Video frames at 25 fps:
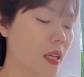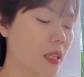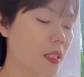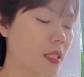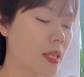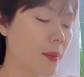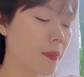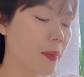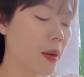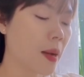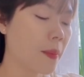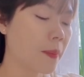
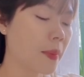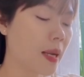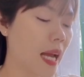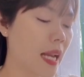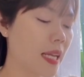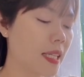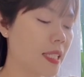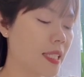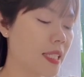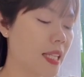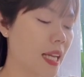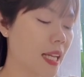Diệp Khâm
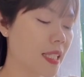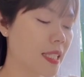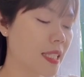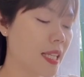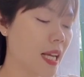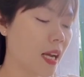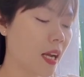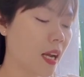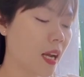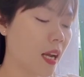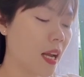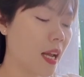cắn chặt
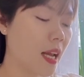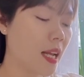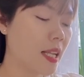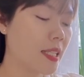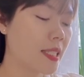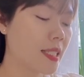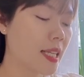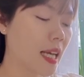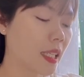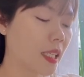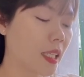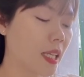răng,
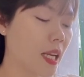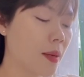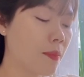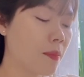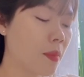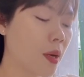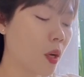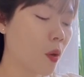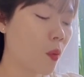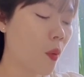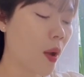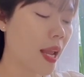chặt
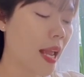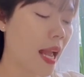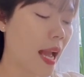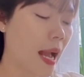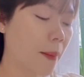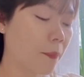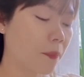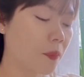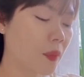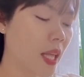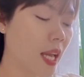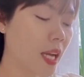đến mức quay
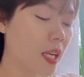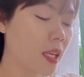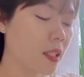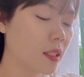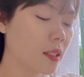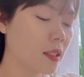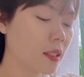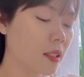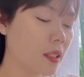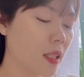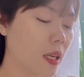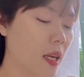hàm tê
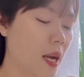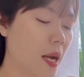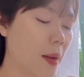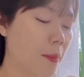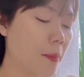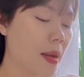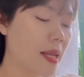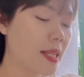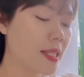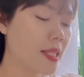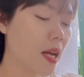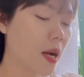cứng,
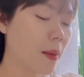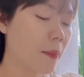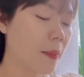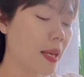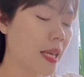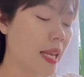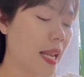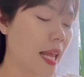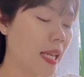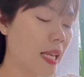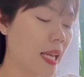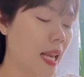bây giờ
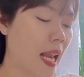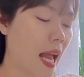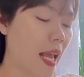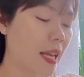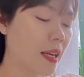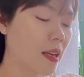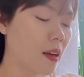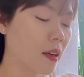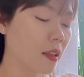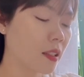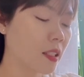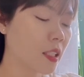mới nén
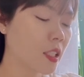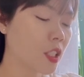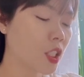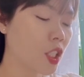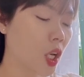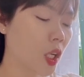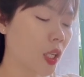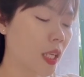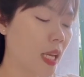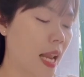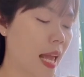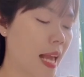lại được những
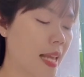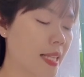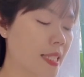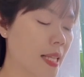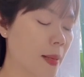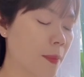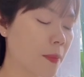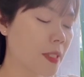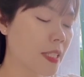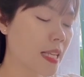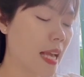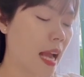giọt lệ
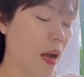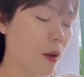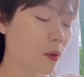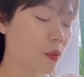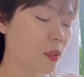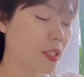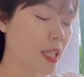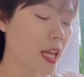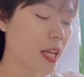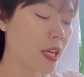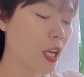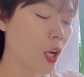sắp
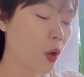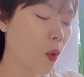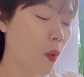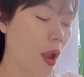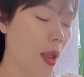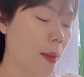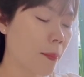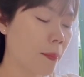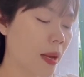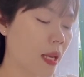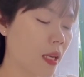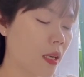trào ra nơi
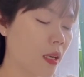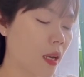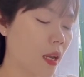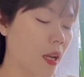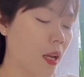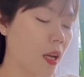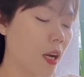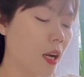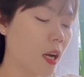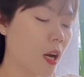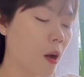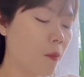khóe mắt,
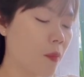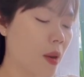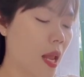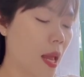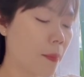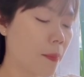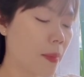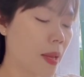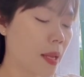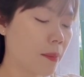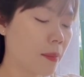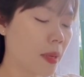không
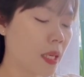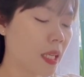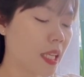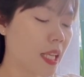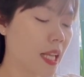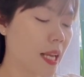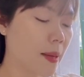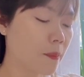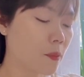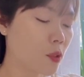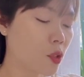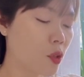để mình mất
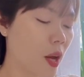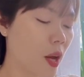kiểm